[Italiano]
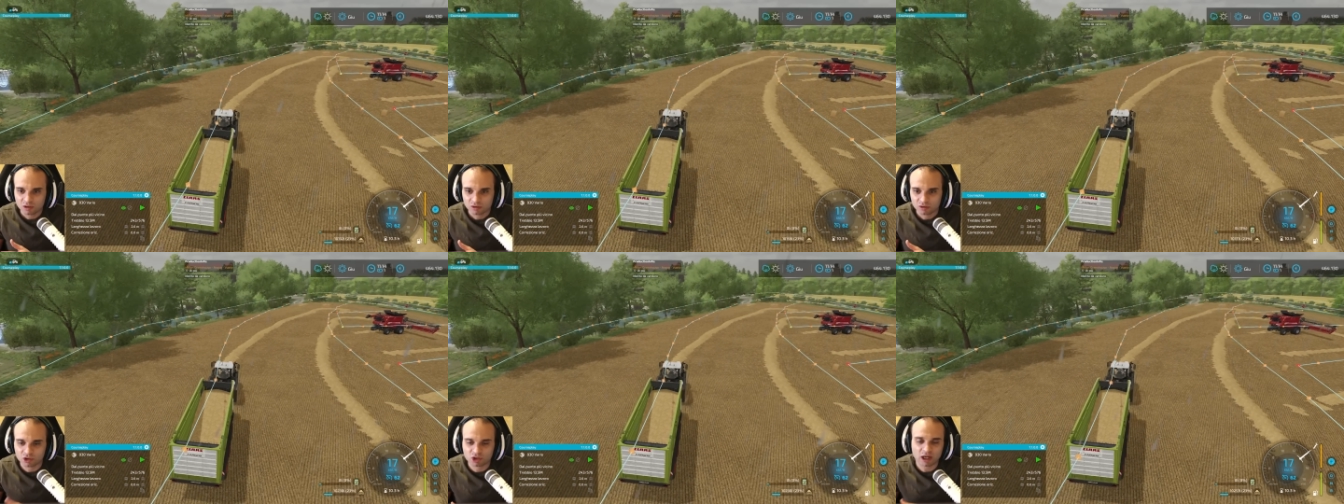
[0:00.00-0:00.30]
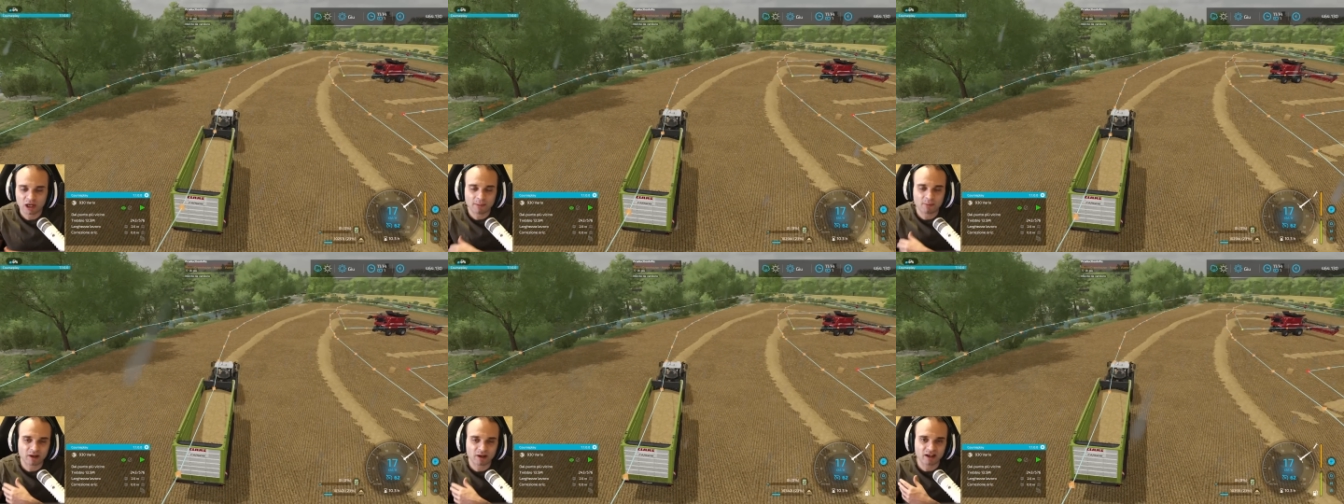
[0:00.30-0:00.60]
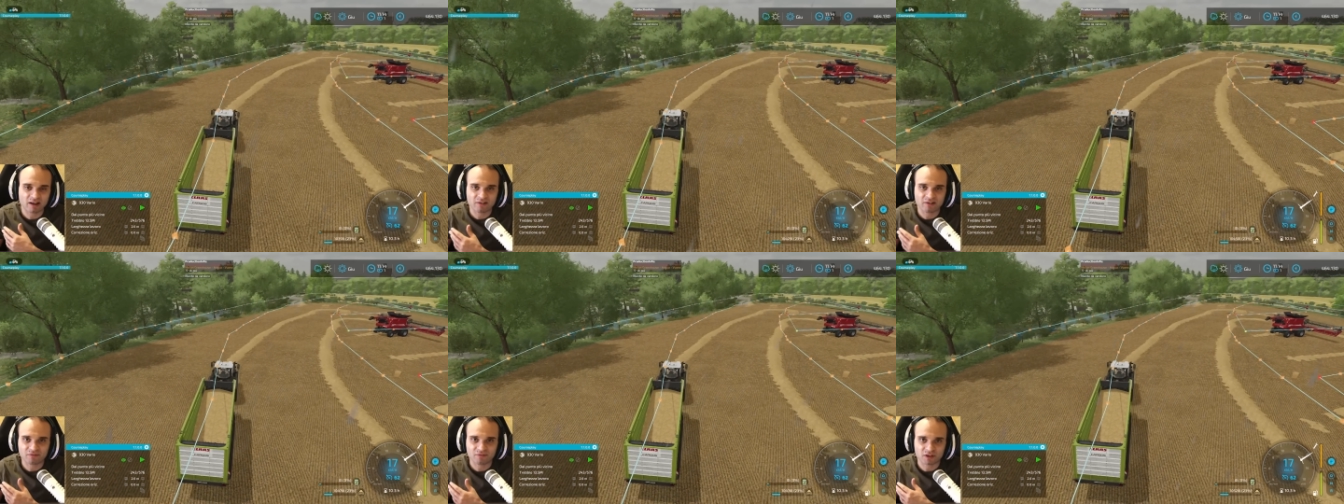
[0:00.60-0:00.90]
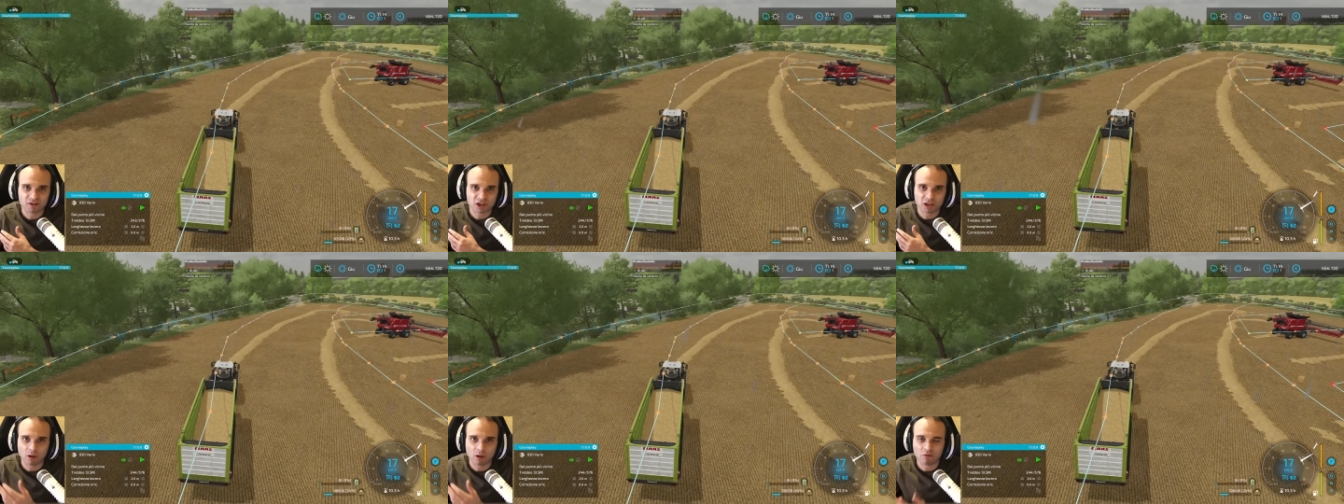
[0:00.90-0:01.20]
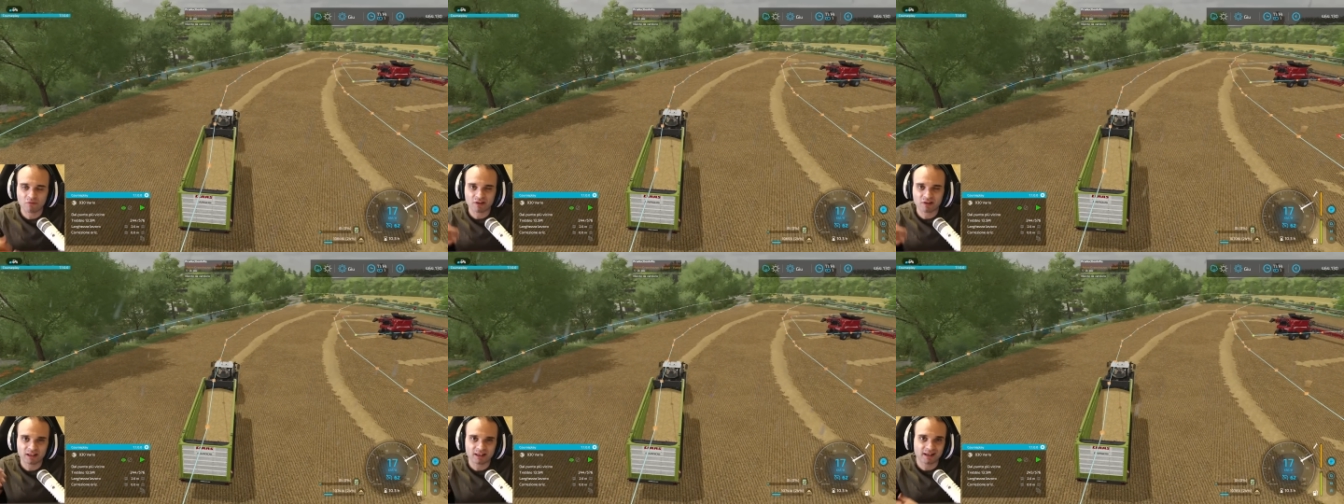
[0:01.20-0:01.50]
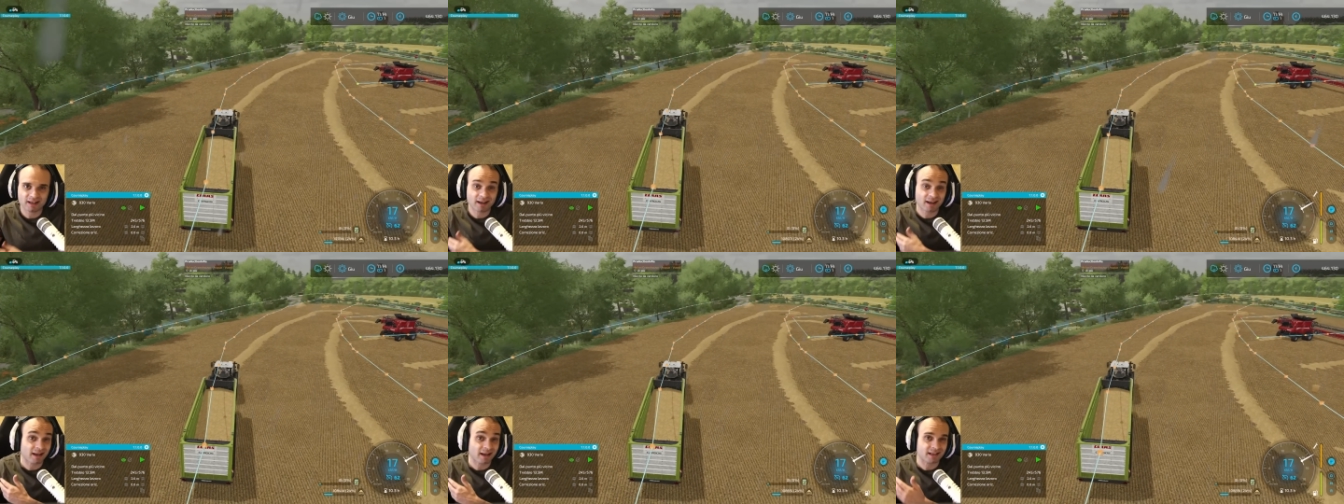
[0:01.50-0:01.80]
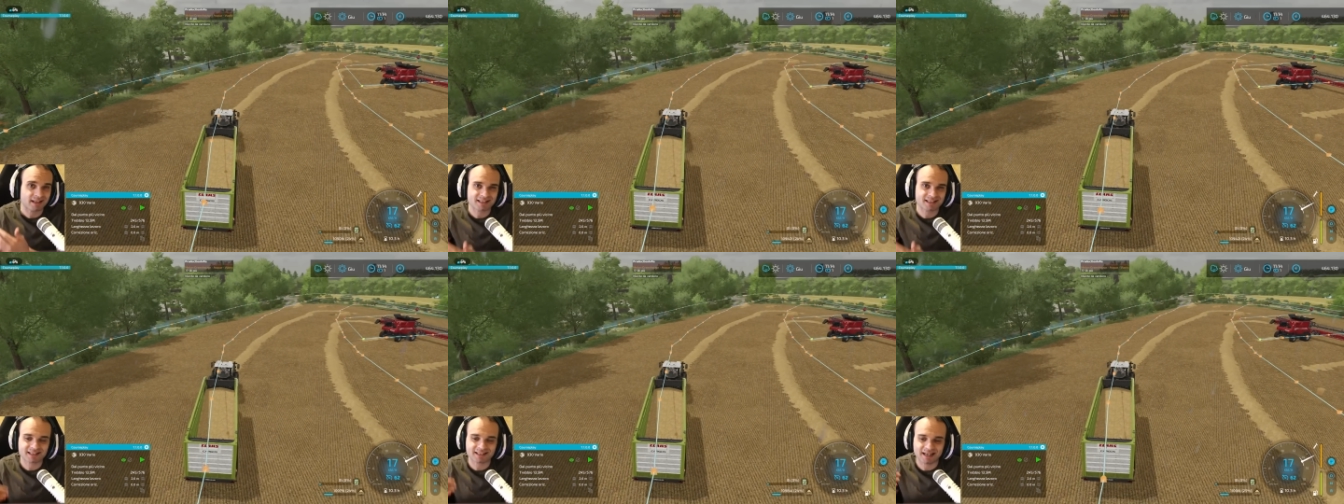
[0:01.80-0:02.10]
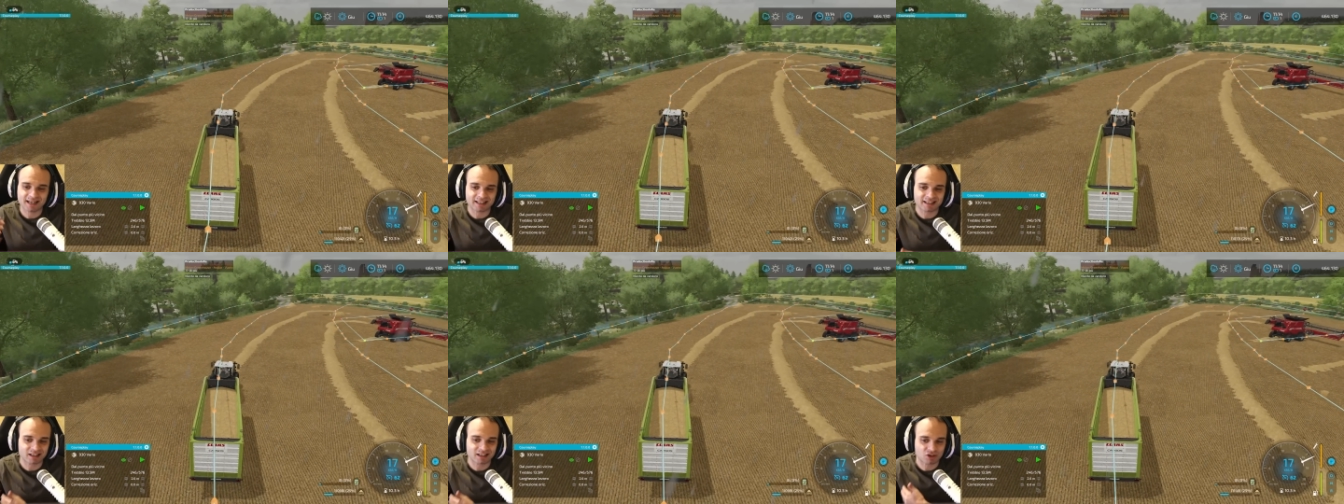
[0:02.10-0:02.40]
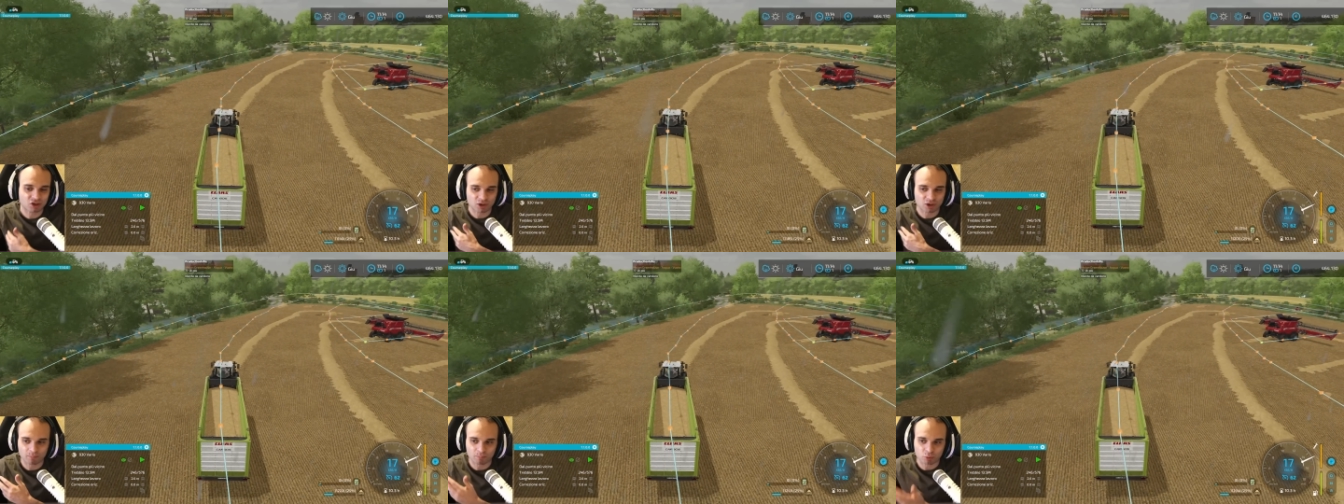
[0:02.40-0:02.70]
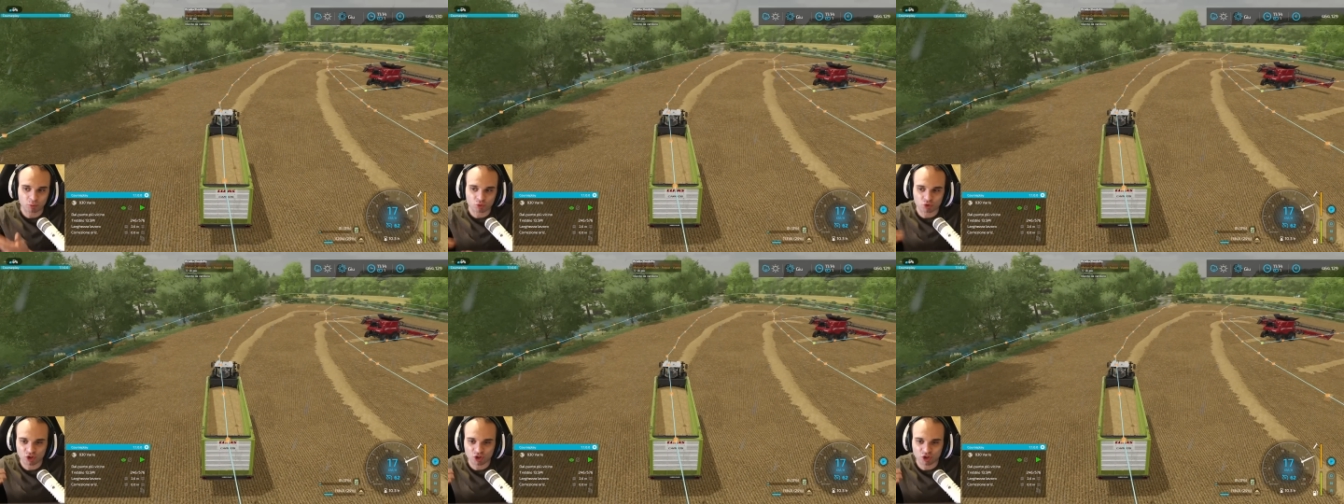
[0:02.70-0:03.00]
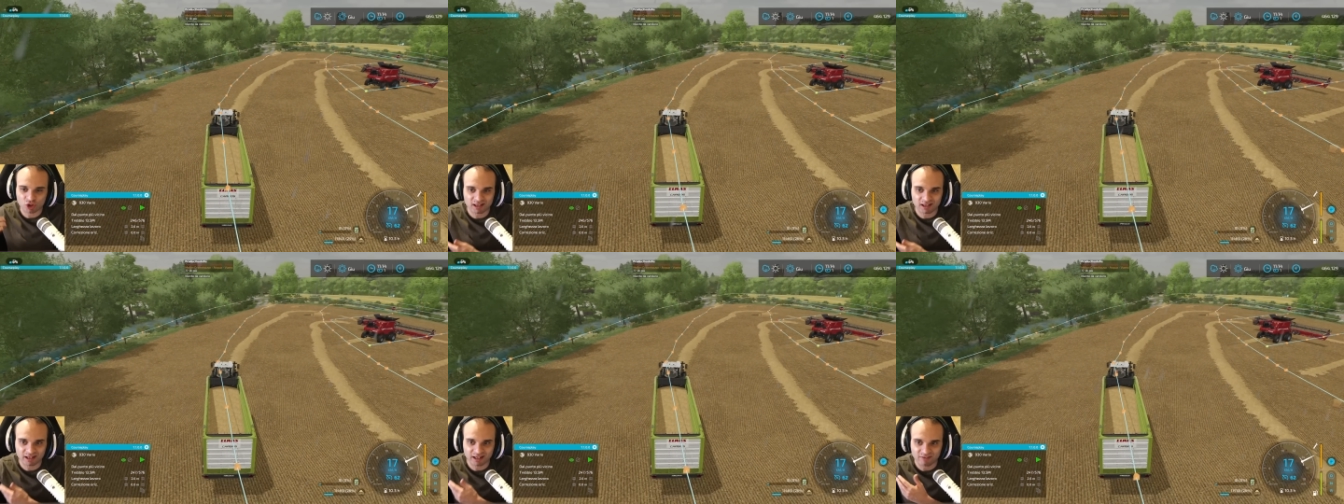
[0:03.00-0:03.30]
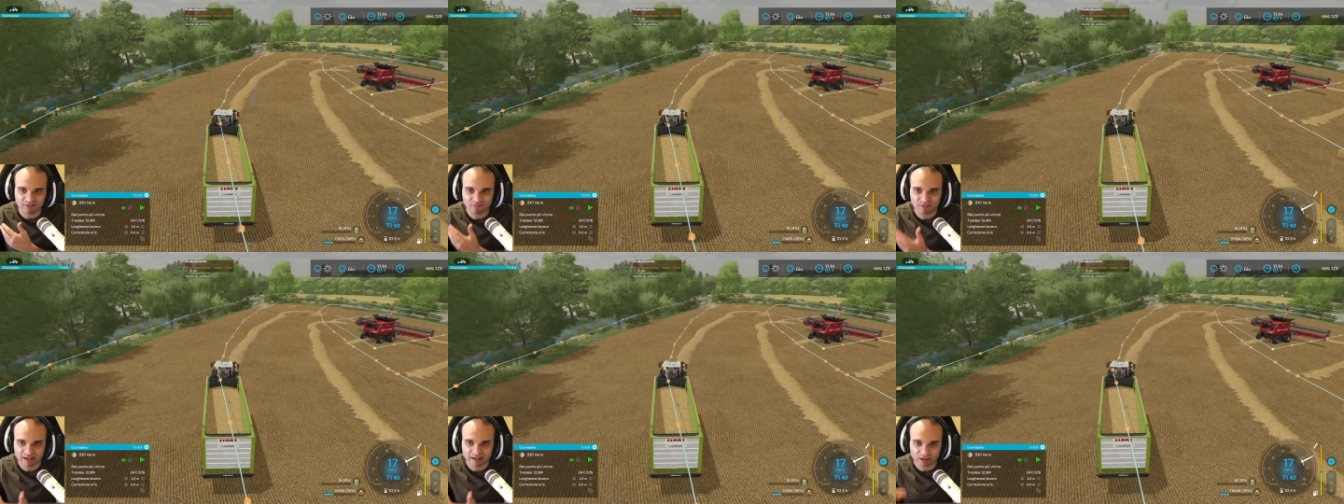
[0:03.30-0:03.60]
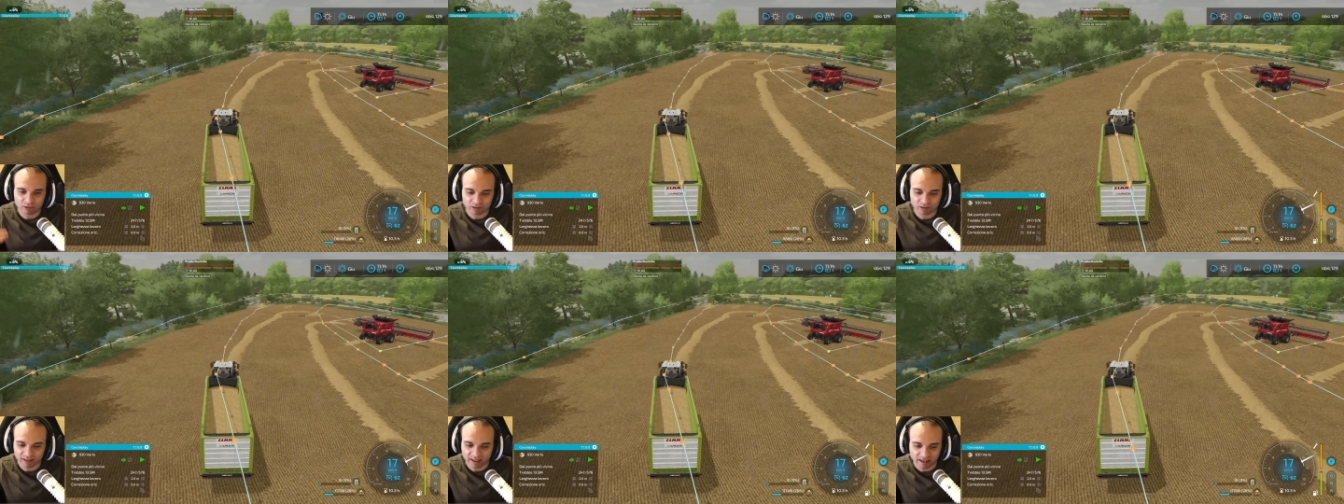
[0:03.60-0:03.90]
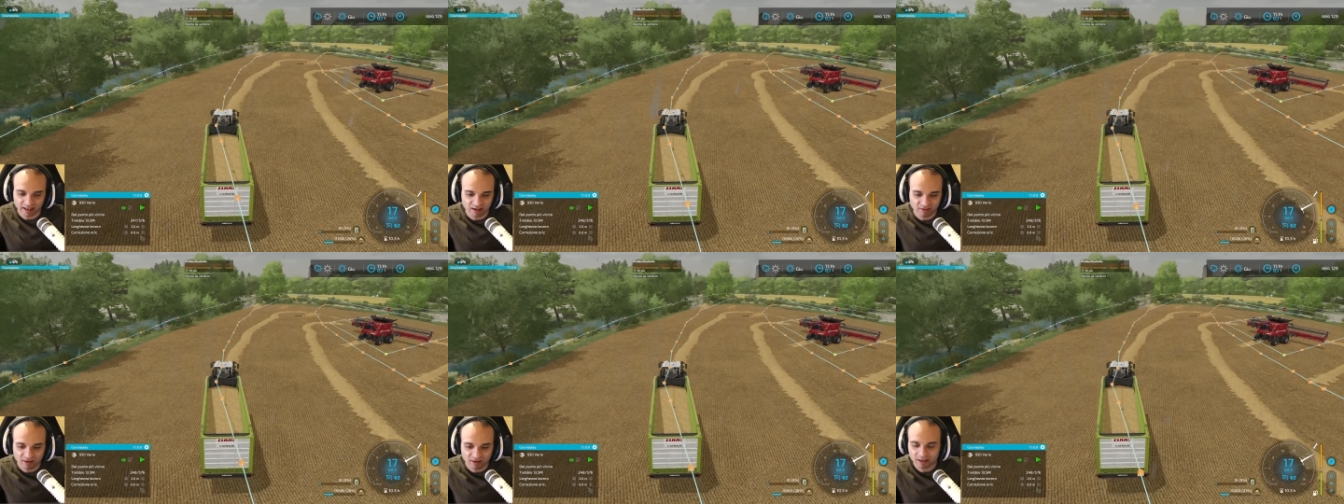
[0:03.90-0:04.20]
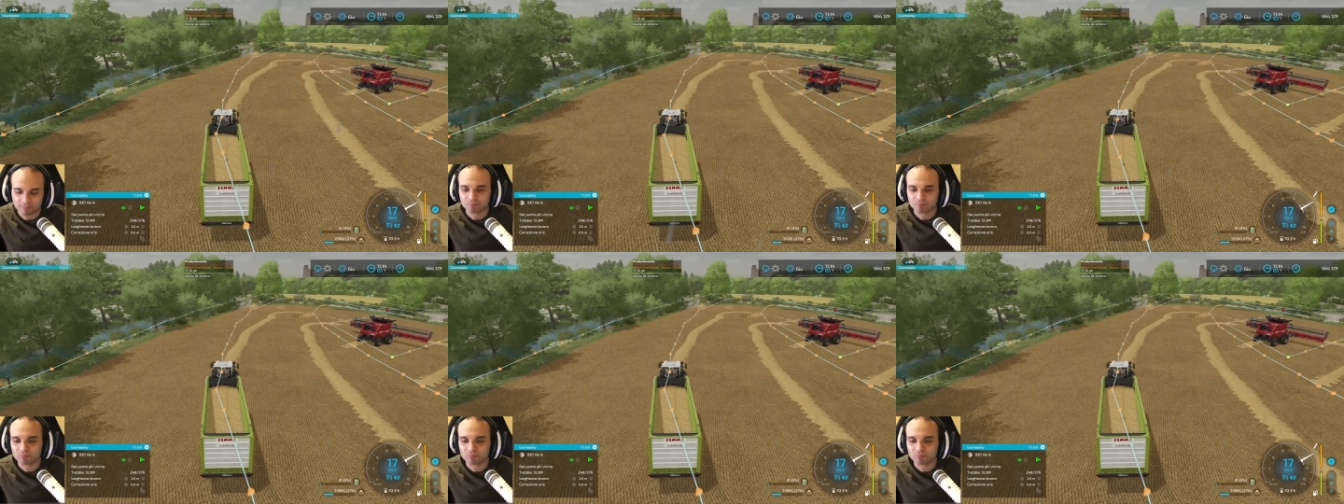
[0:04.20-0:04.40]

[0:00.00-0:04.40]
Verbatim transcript: diciamo che facciamo finta che in estate c'è più gente che va in hotel, va.